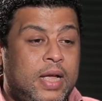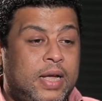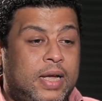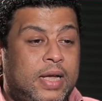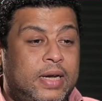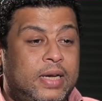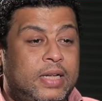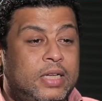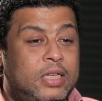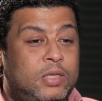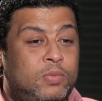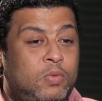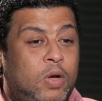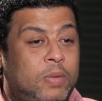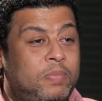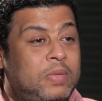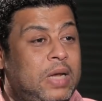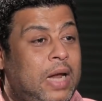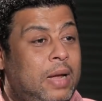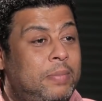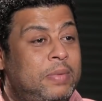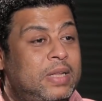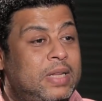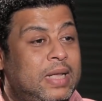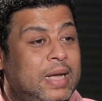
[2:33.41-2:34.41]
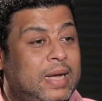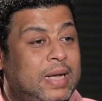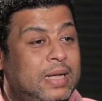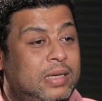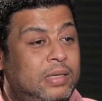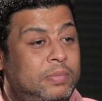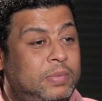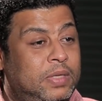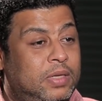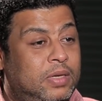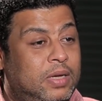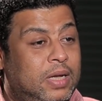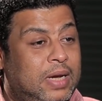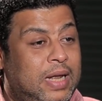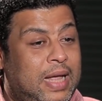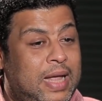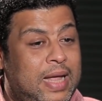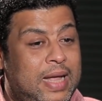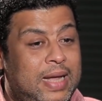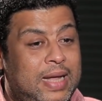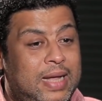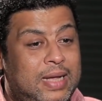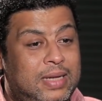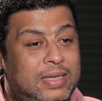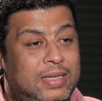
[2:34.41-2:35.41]
كان اسمه عبد الحميد اكاديمي كان
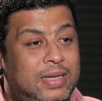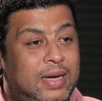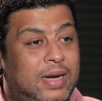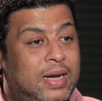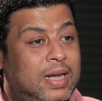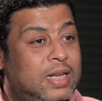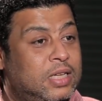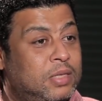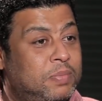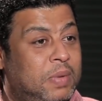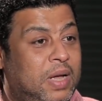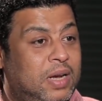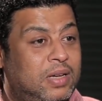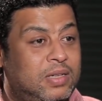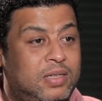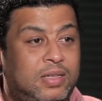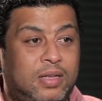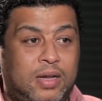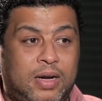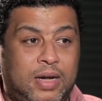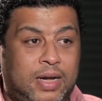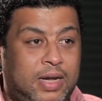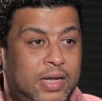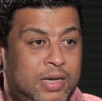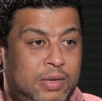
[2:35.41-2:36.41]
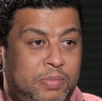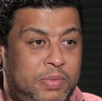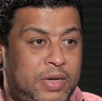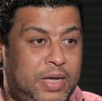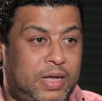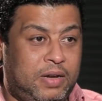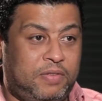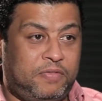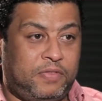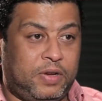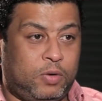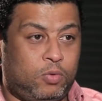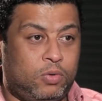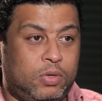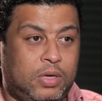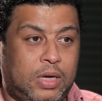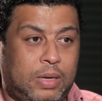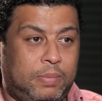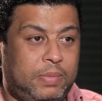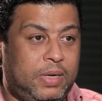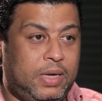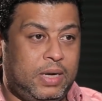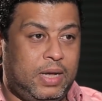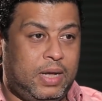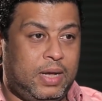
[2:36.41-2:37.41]
حاجه سركازم على ستار اكاديمي يعني فكنا
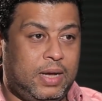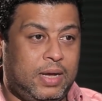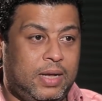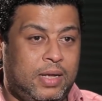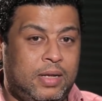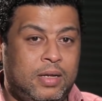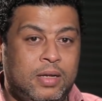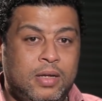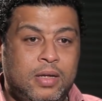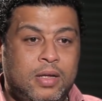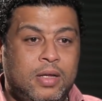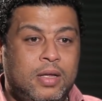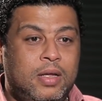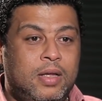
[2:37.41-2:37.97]
عاملين حاجه